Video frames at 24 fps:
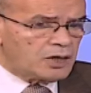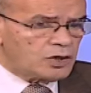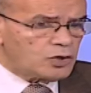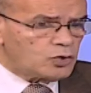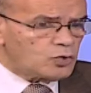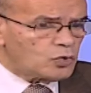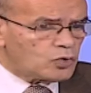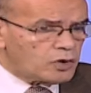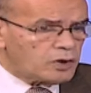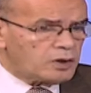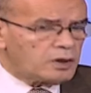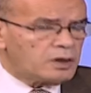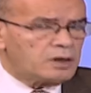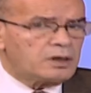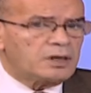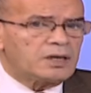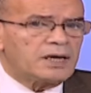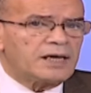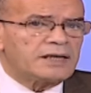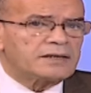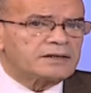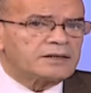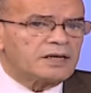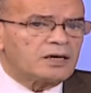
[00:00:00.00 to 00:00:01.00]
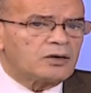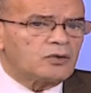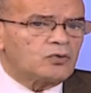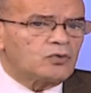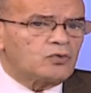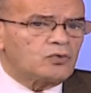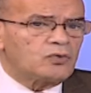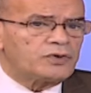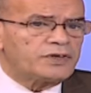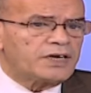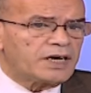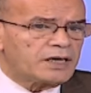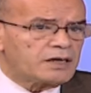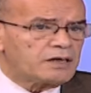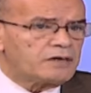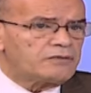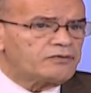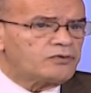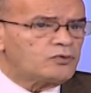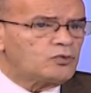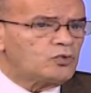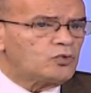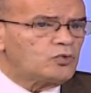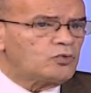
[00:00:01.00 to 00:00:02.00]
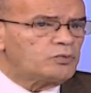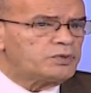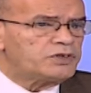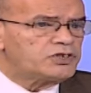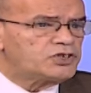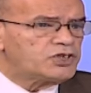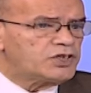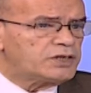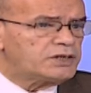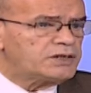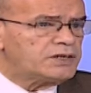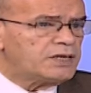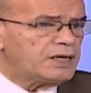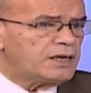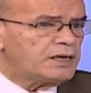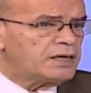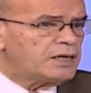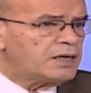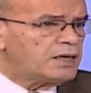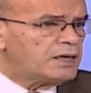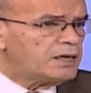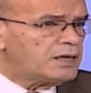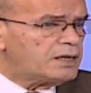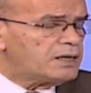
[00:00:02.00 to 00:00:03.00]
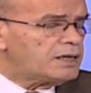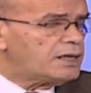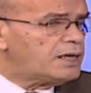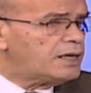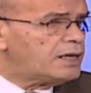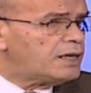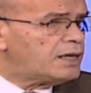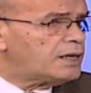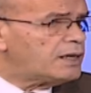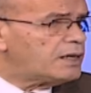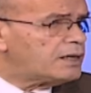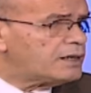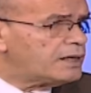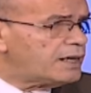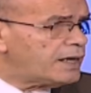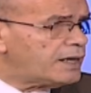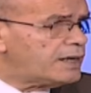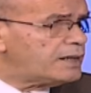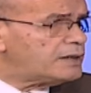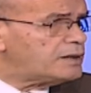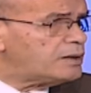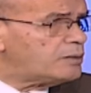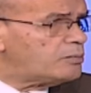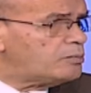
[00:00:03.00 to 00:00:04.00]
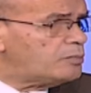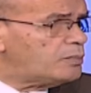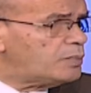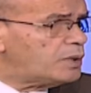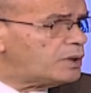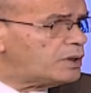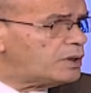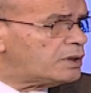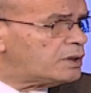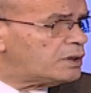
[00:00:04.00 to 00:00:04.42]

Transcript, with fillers: يقال أنه يقف بشدة إلى جانب